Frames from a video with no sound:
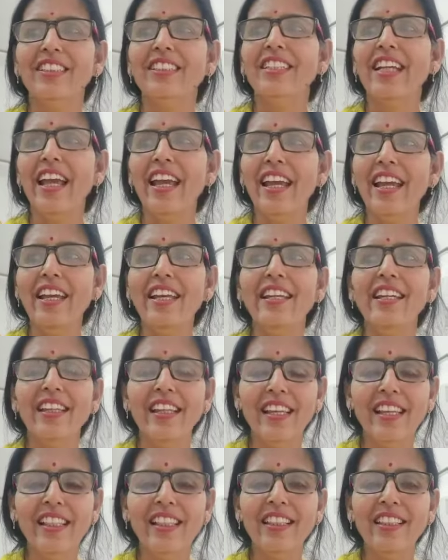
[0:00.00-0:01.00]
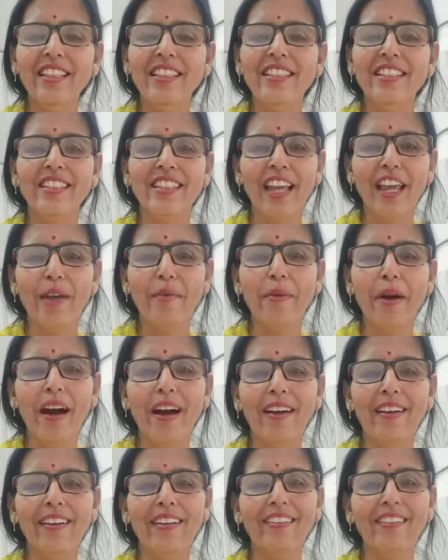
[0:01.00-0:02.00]
जय हिंद जय
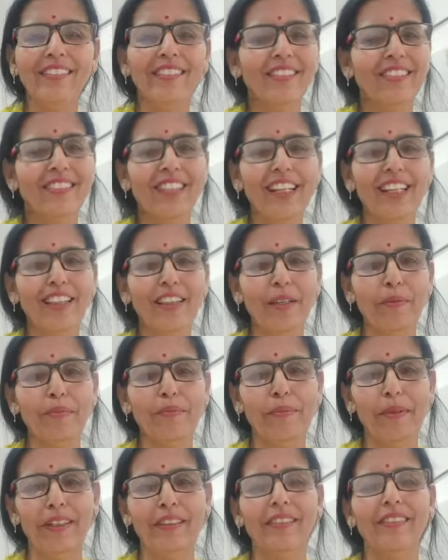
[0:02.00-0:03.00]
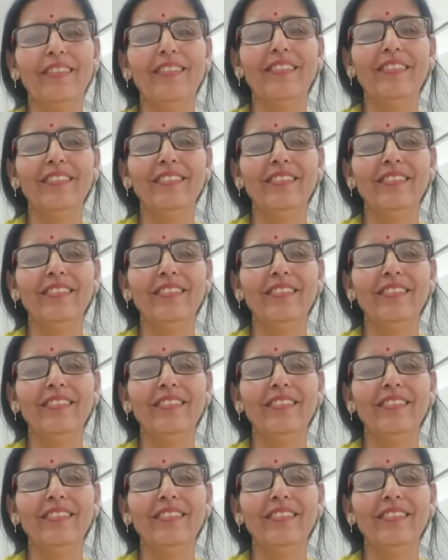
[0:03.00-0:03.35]
भारत जय तिब्बत